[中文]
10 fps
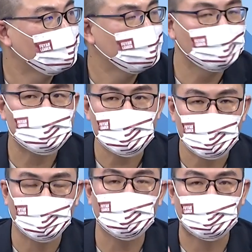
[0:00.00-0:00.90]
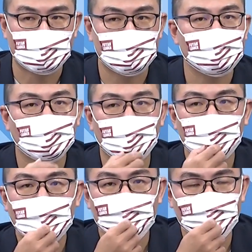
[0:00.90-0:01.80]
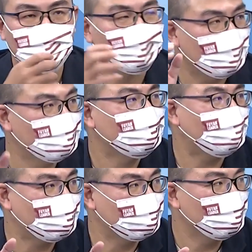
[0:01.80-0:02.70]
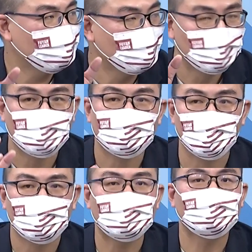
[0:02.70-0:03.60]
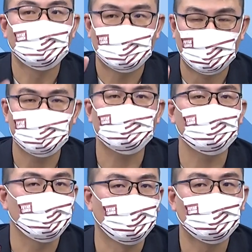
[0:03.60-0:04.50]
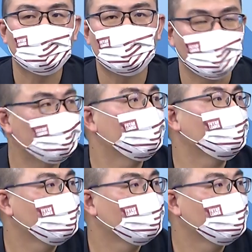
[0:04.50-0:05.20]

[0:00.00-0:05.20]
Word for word: 而这国会往前冲，其中有很大的我们的动力来自于我们的政府，